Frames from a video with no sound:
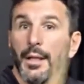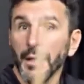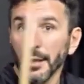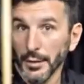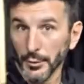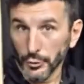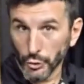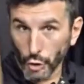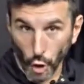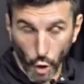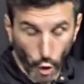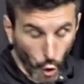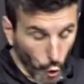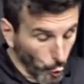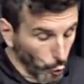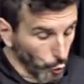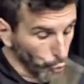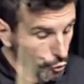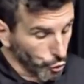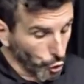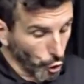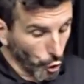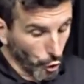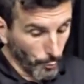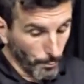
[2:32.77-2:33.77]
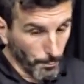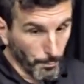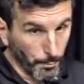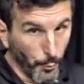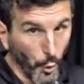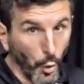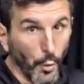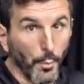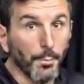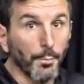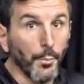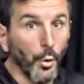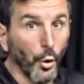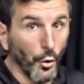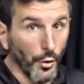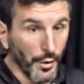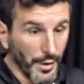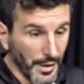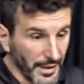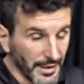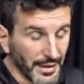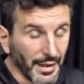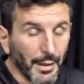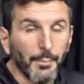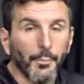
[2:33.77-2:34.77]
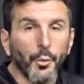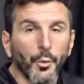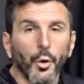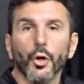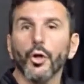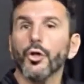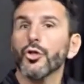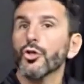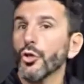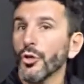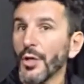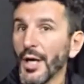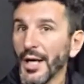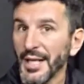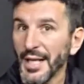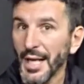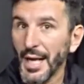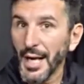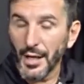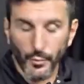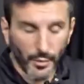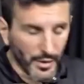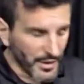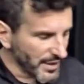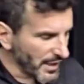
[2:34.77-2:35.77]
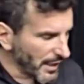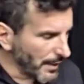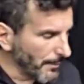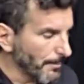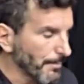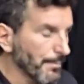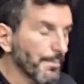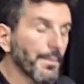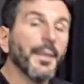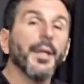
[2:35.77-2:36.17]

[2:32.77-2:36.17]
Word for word: Todo junto, bombo y tambor sonaría algo así.